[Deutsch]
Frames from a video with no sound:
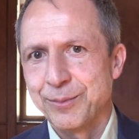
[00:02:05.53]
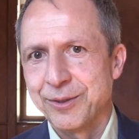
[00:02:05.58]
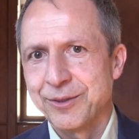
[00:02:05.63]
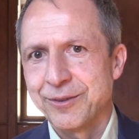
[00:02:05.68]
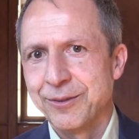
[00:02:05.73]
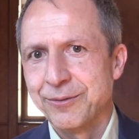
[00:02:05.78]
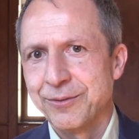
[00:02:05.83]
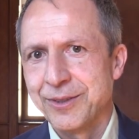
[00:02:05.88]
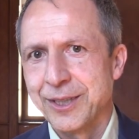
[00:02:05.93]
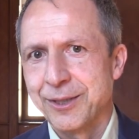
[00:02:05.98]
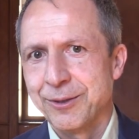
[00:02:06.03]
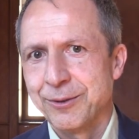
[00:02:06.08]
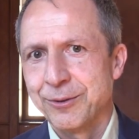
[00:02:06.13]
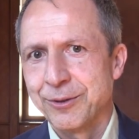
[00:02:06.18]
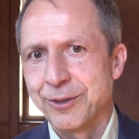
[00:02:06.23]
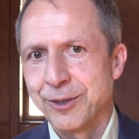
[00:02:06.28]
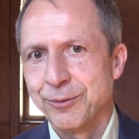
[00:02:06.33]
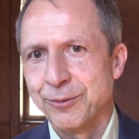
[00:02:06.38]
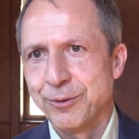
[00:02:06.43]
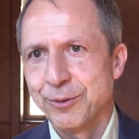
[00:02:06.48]
müssen, wir
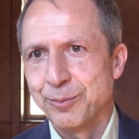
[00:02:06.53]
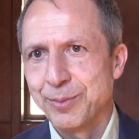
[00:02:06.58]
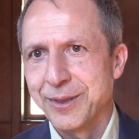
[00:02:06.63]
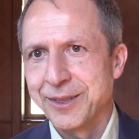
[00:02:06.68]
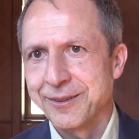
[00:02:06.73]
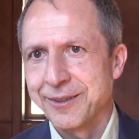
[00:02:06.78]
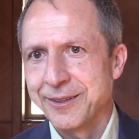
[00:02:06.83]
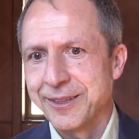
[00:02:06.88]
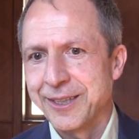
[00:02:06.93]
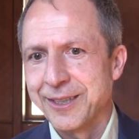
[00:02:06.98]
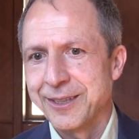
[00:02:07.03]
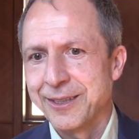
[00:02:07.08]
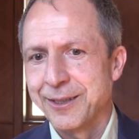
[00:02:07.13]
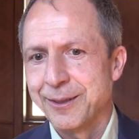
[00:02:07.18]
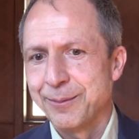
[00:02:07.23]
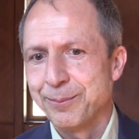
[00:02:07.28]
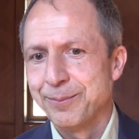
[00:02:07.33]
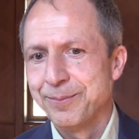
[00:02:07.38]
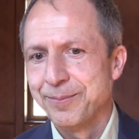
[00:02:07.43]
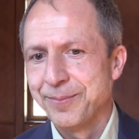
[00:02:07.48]
auch genügend Personal
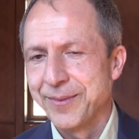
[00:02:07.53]
haben.